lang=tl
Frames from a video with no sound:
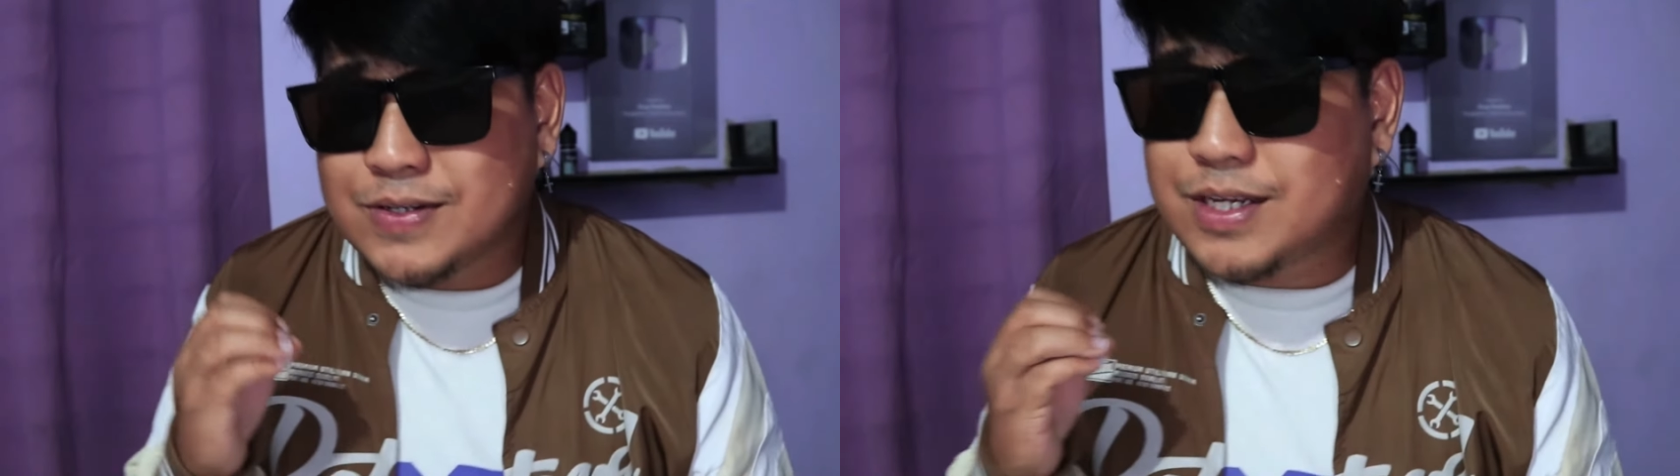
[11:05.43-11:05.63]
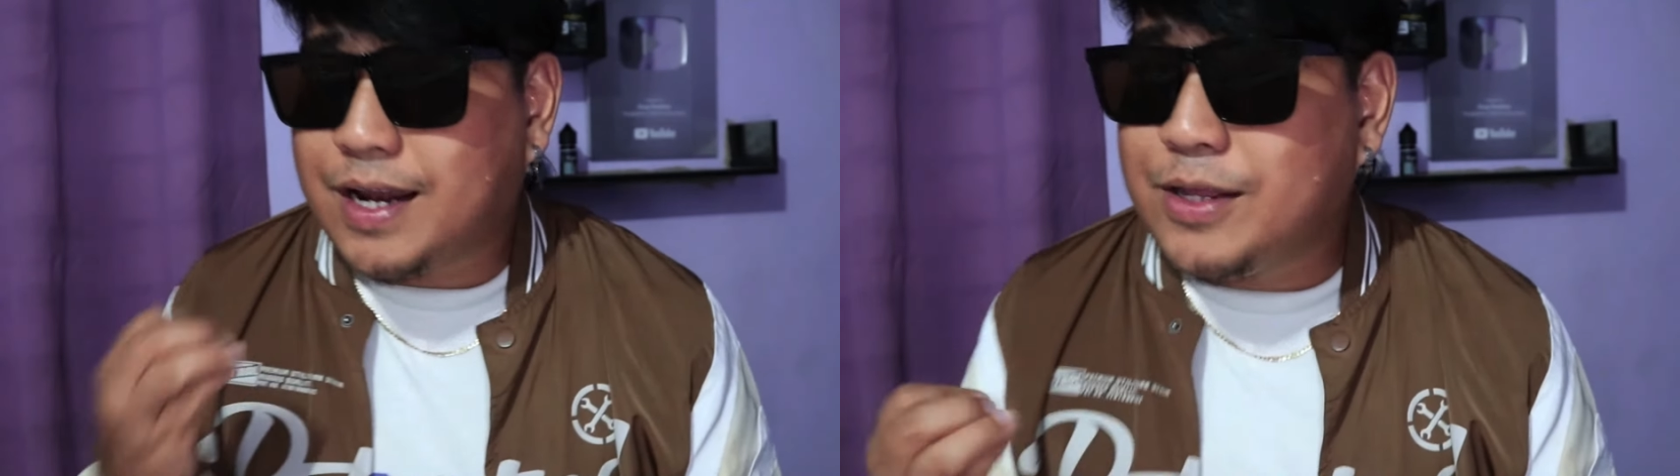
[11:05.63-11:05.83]

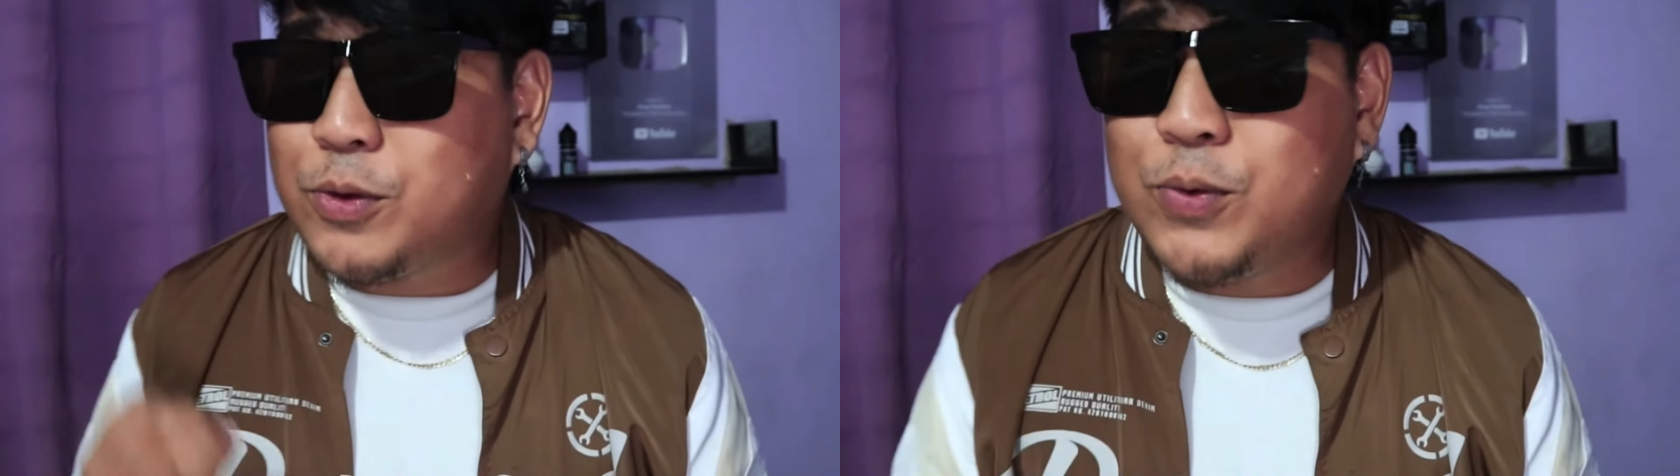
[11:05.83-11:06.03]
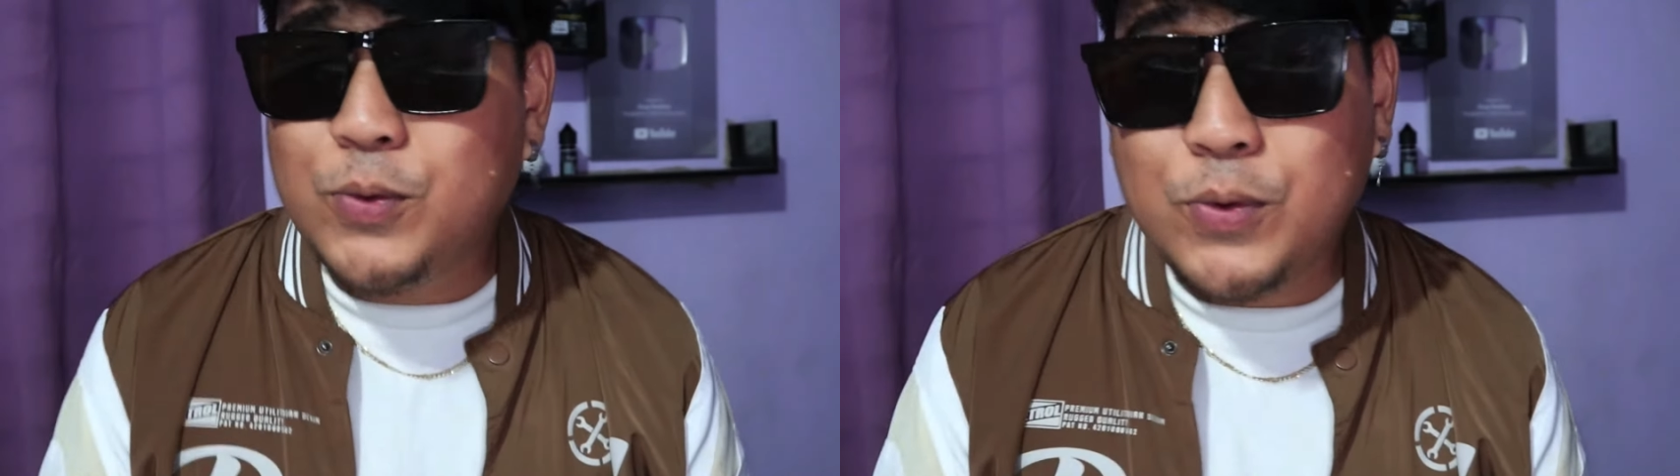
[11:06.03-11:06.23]
sa
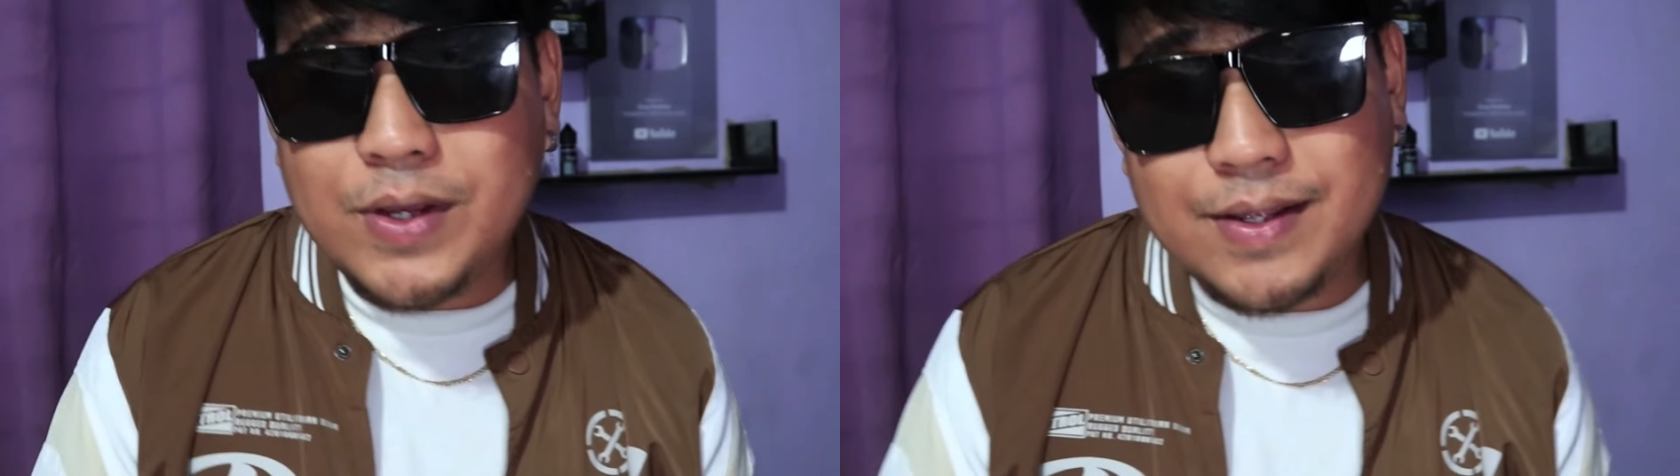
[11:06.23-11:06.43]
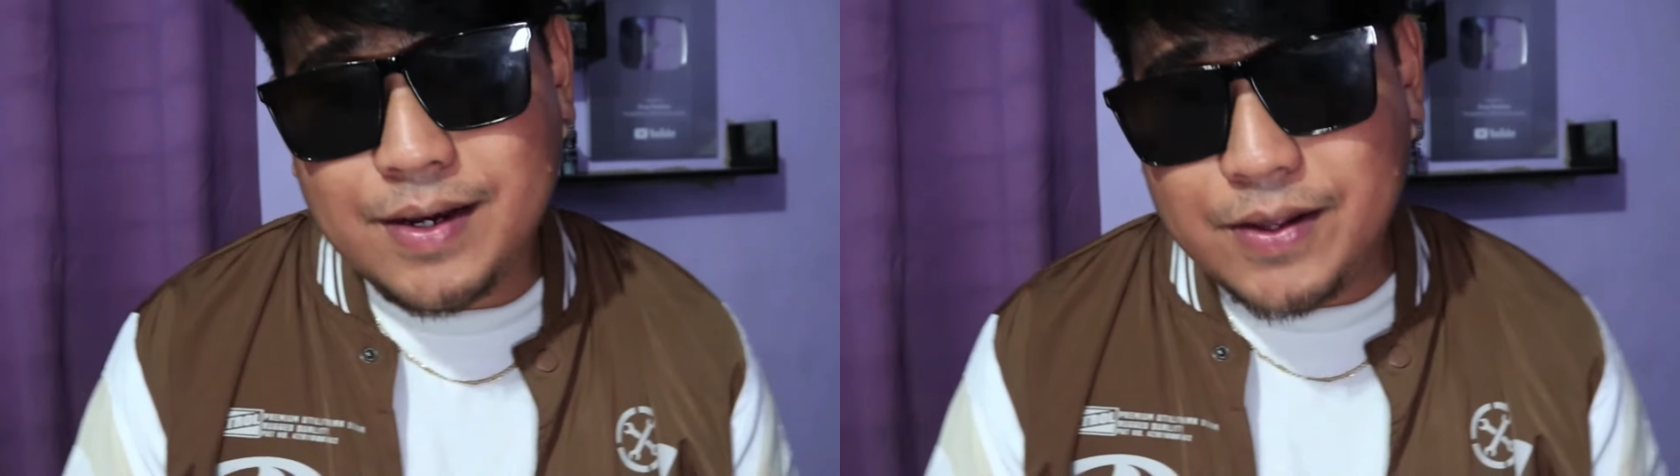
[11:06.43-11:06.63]
ganitong
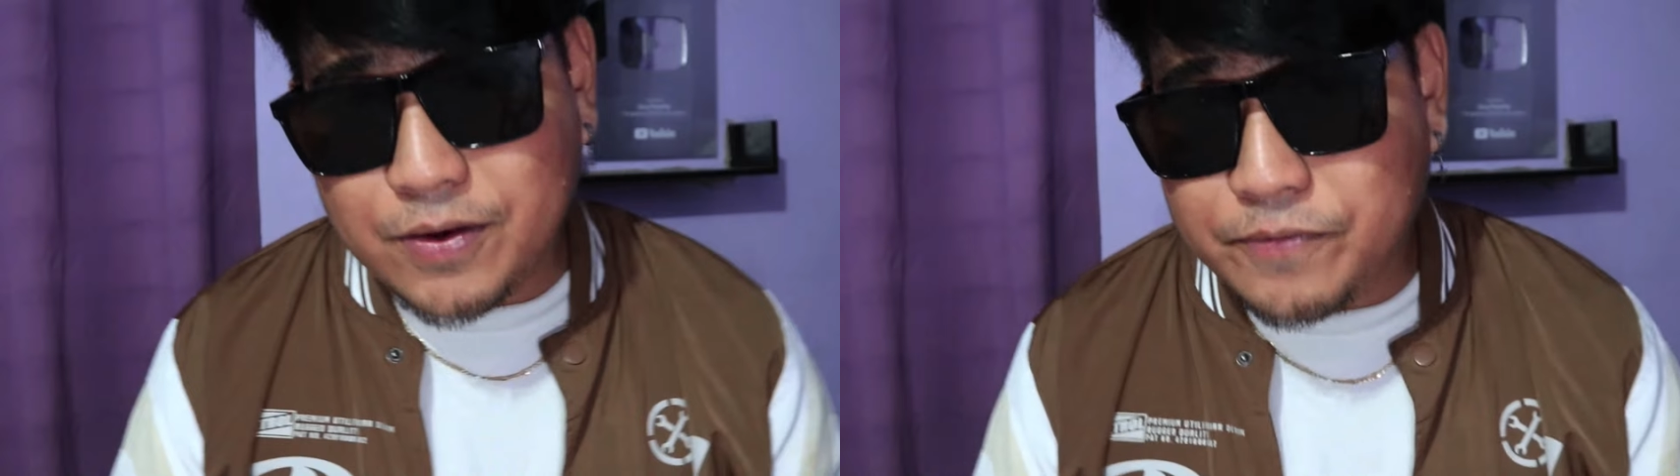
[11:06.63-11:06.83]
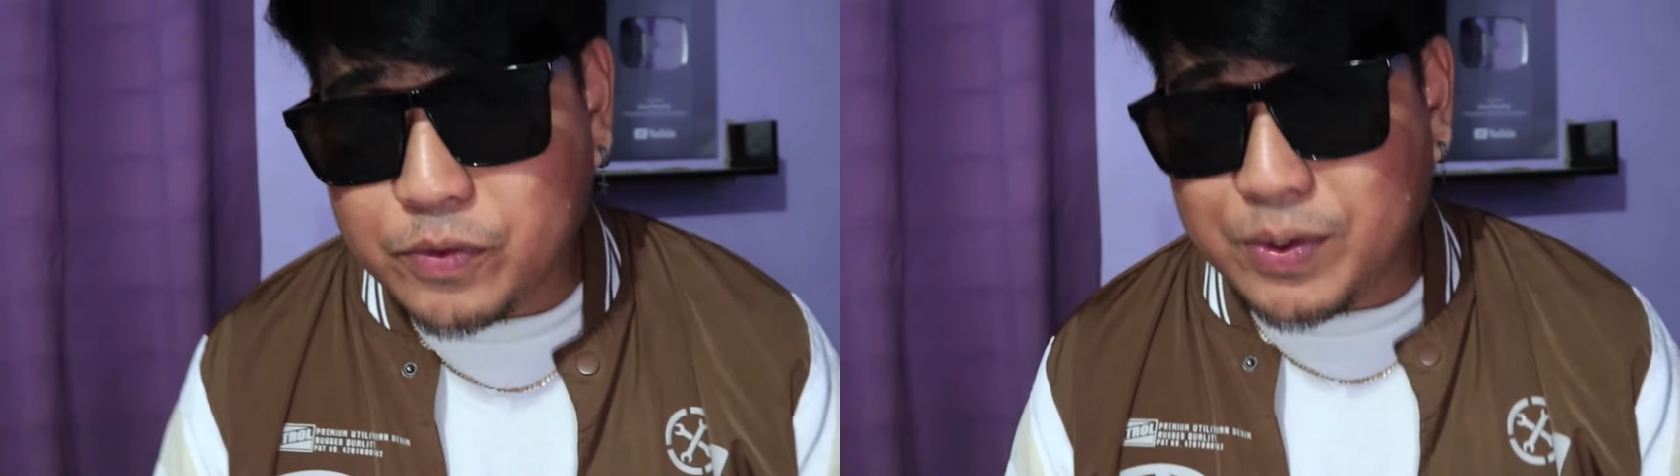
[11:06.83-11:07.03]
uri ng
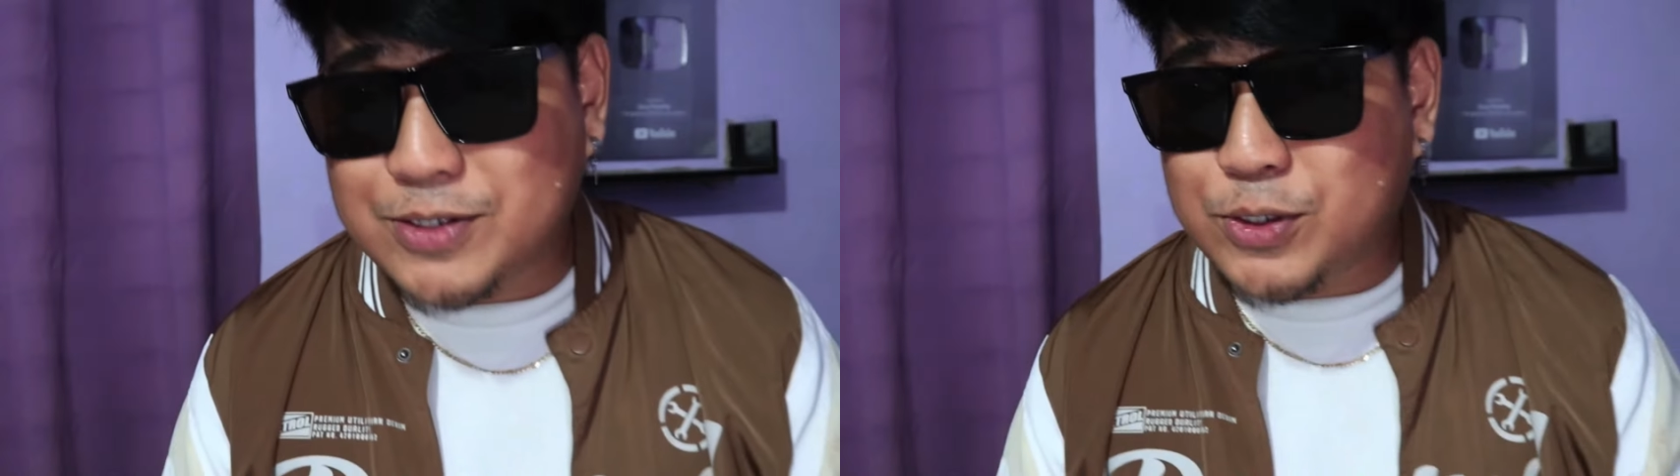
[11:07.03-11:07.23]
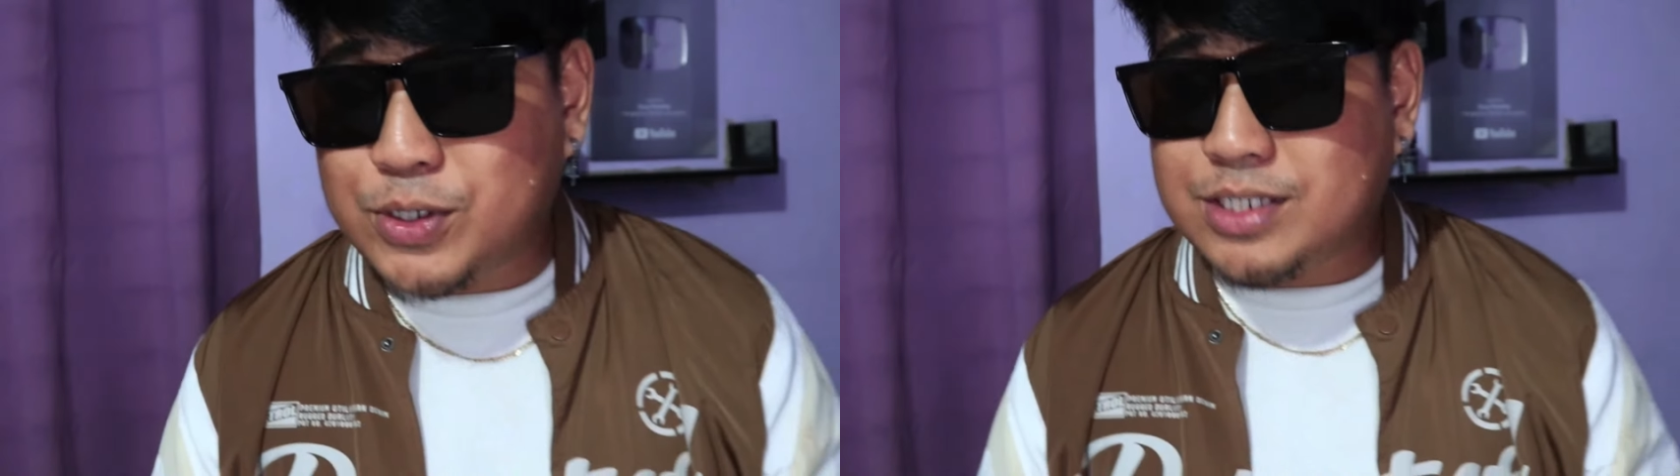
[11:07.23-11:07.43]
interview
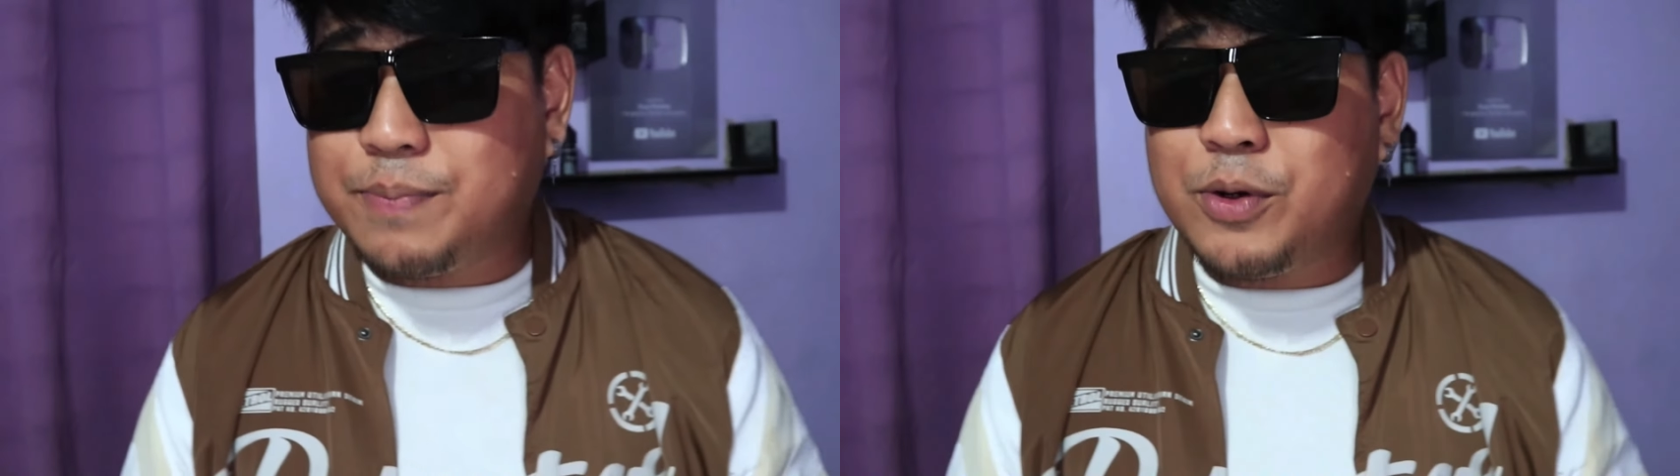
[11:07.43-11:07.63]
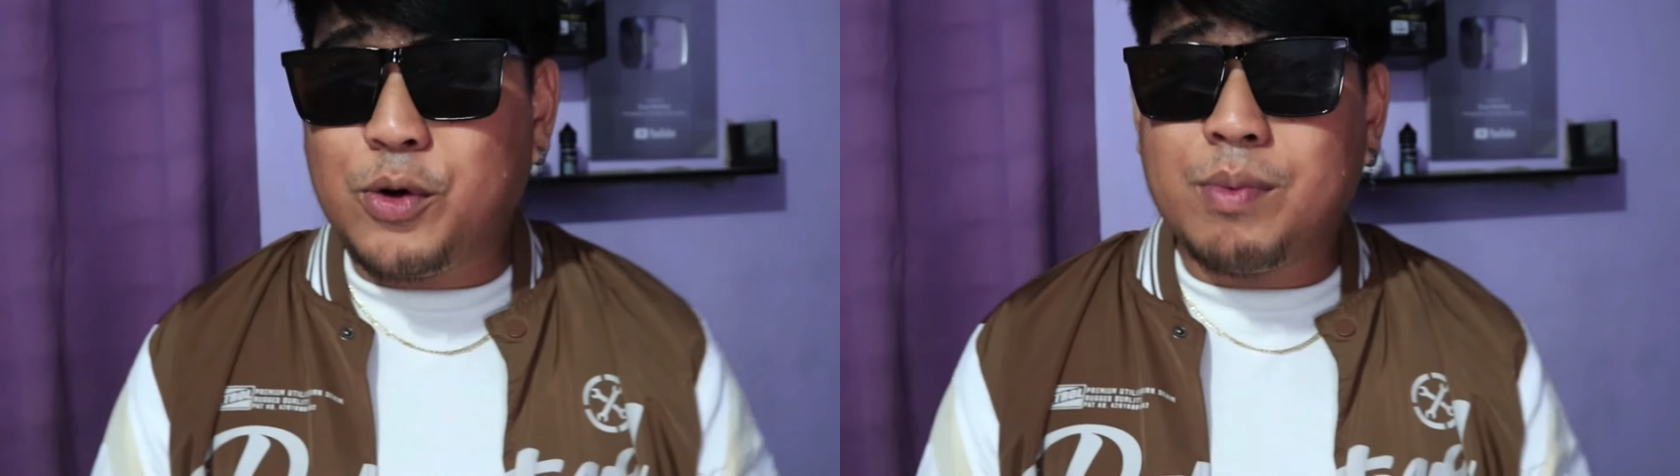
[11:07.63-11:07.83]
question kasi
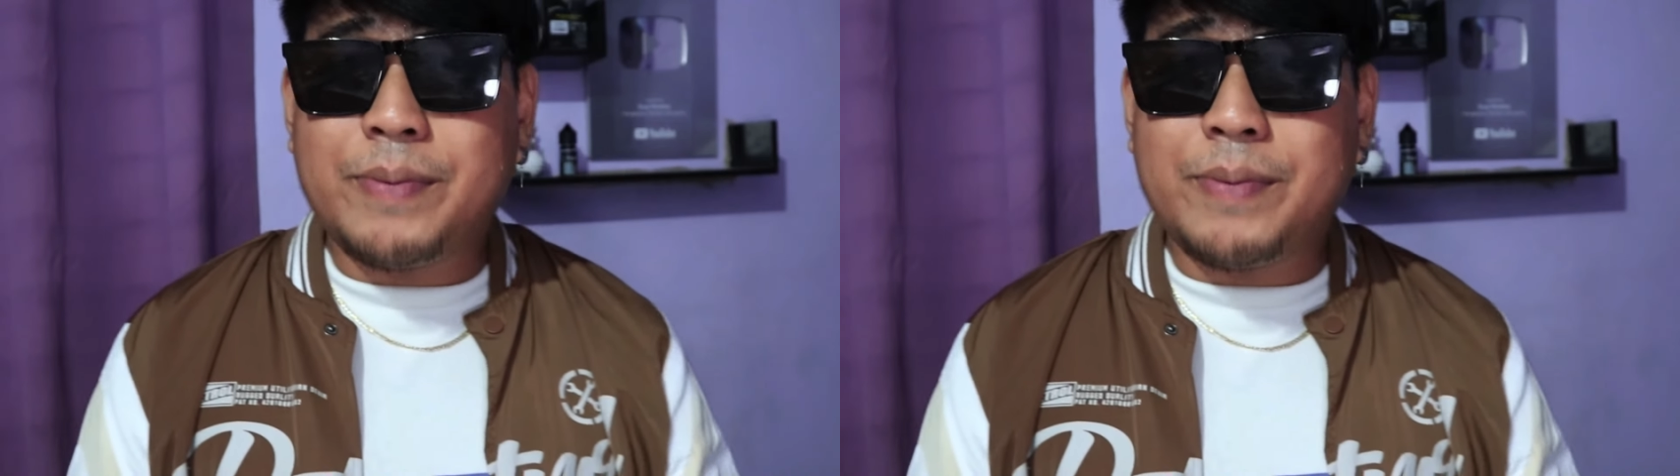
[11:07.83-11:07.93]
biruin